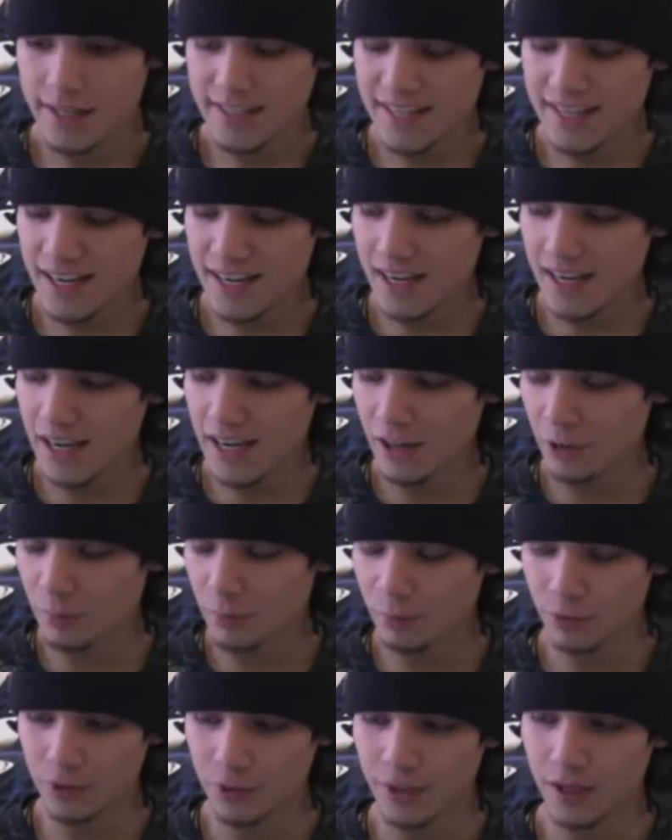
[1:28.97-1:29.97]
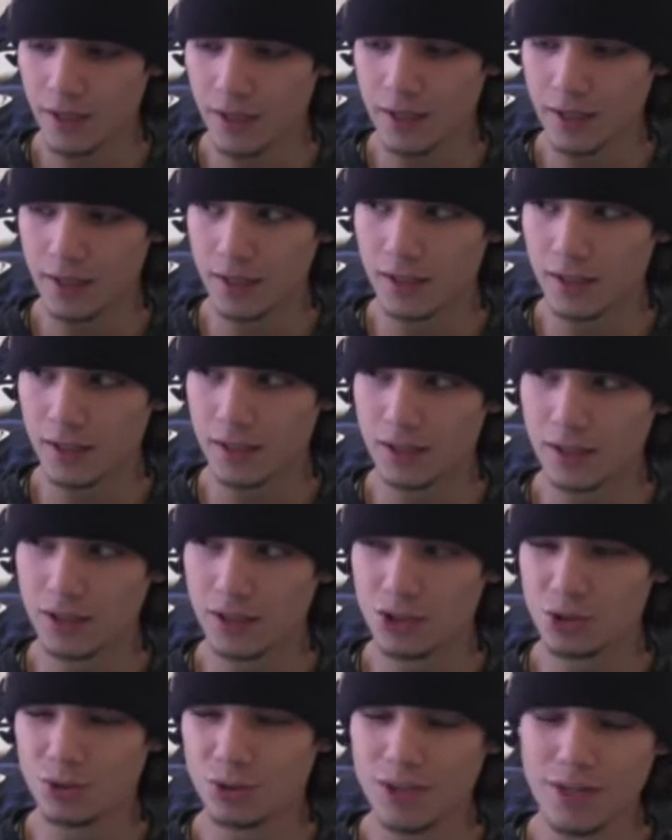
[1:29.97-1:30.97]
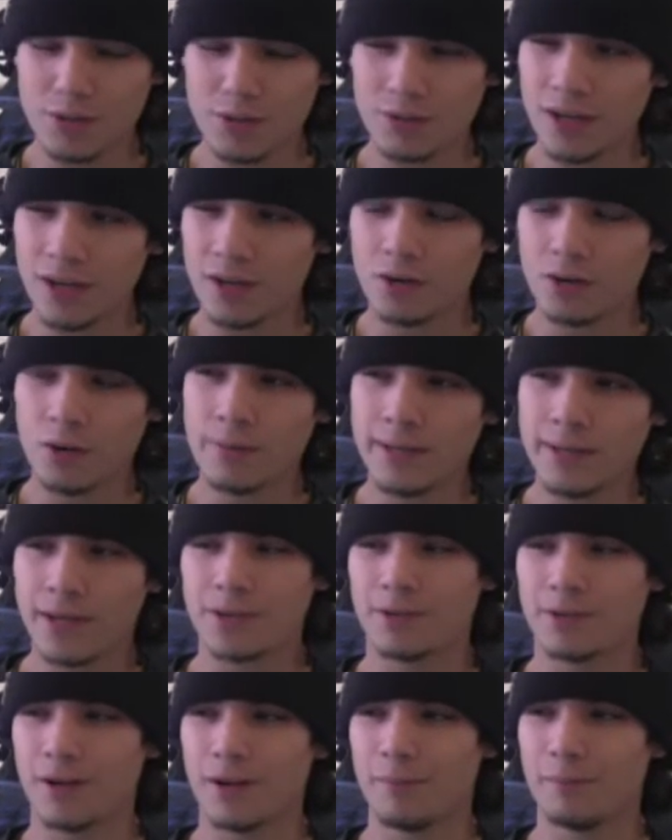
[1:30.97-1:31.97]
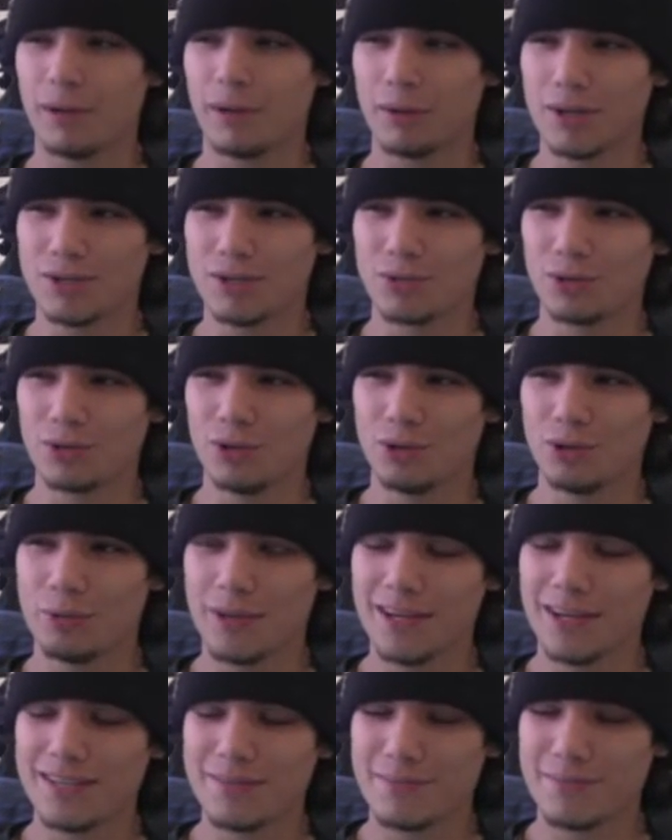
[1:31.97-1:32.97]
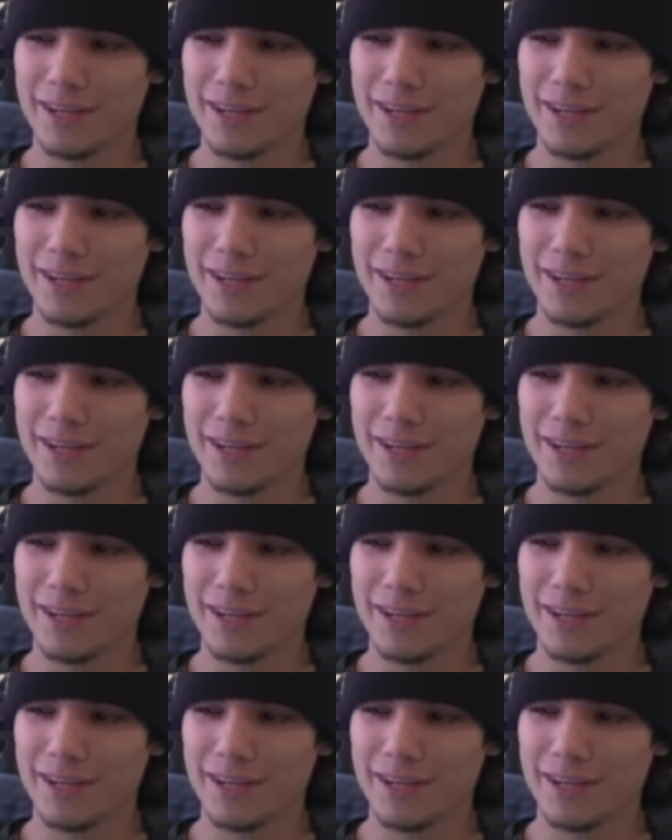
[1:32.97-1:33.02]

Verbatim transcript: Es cagado porque yo tenía una novia con el pelo azul, ¿te hubieras